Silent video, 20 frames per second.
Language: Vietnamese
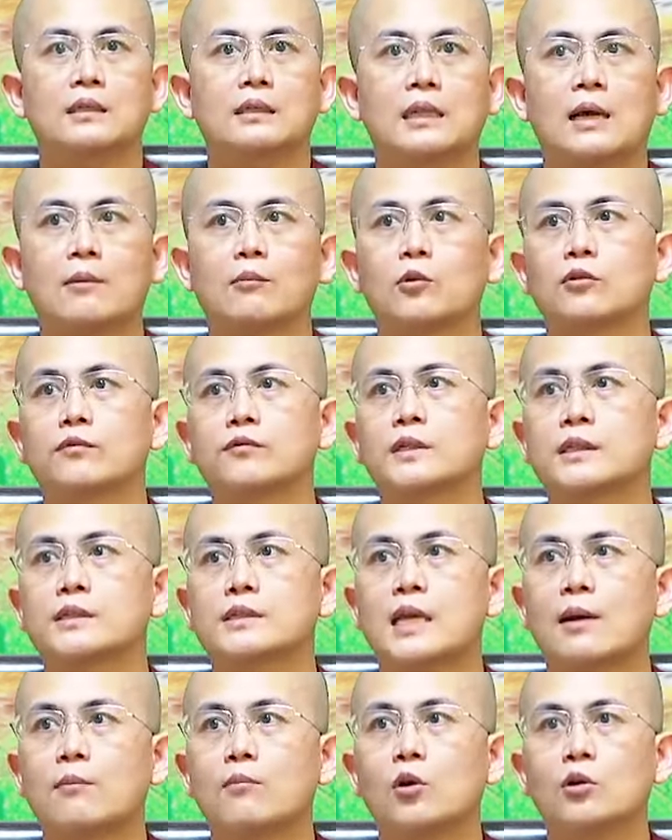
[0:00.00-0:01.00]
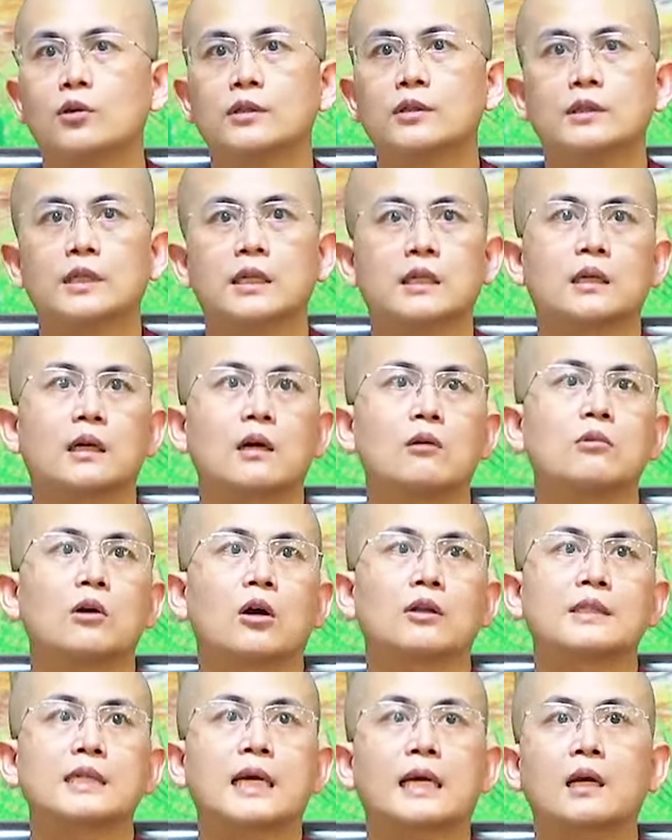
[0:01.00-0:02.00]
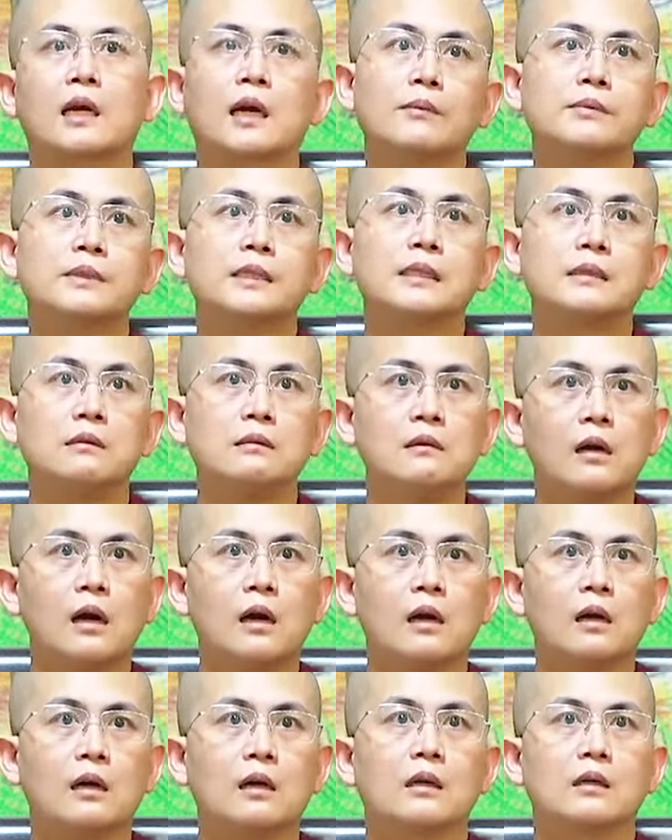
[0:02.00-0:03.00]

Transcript: là một vị sa môn thì không còn giai cấp gì nữa